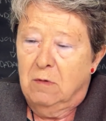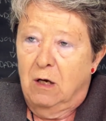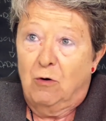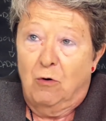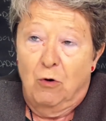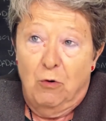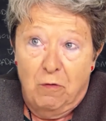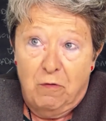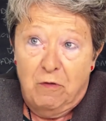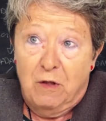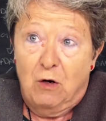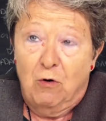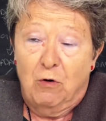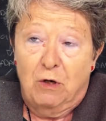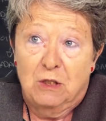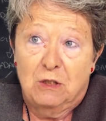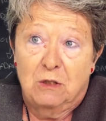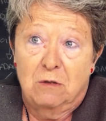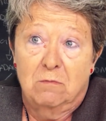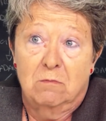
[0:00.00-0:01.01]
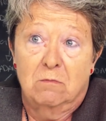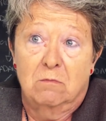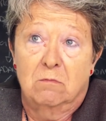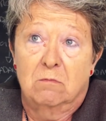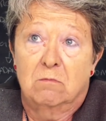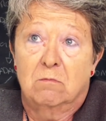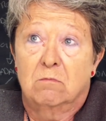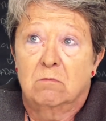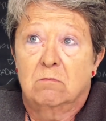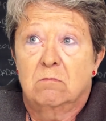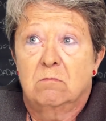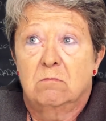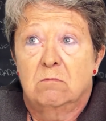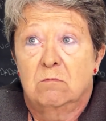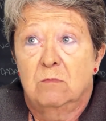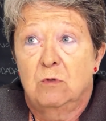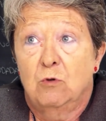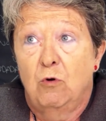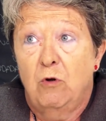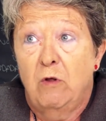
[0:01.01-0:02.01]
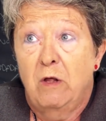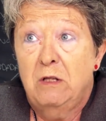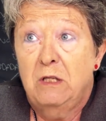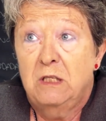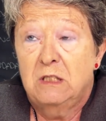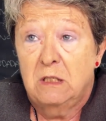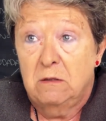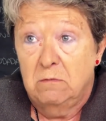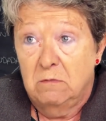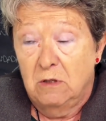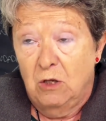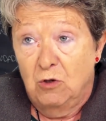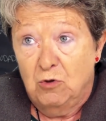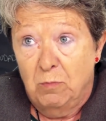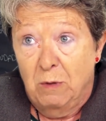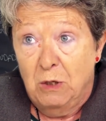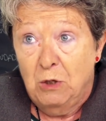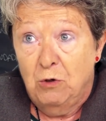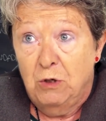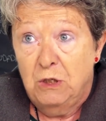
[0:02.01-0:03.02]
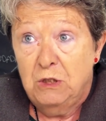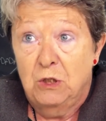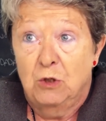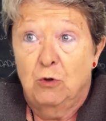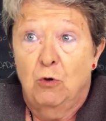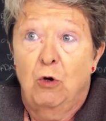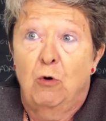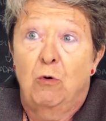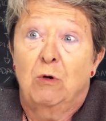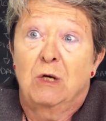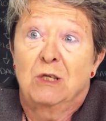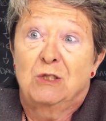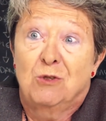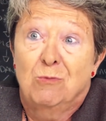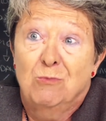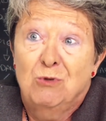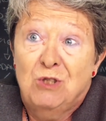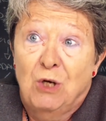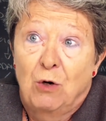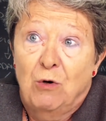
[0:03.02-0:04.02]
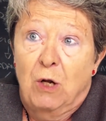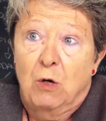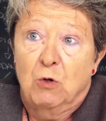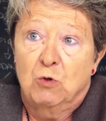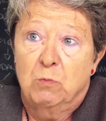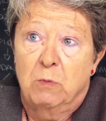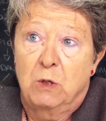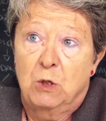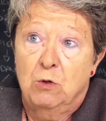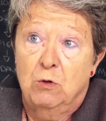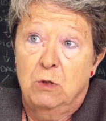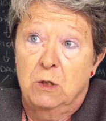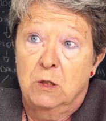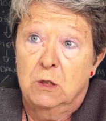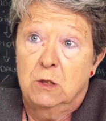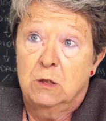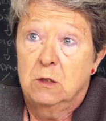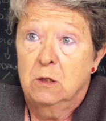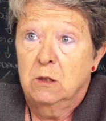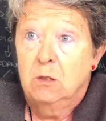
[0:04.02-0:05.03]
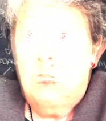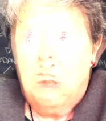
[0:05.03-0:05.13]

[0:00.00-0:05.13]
a conocer lo que es, mm, no lo de antes de los mayores, sino lo que somos ahora los mayores.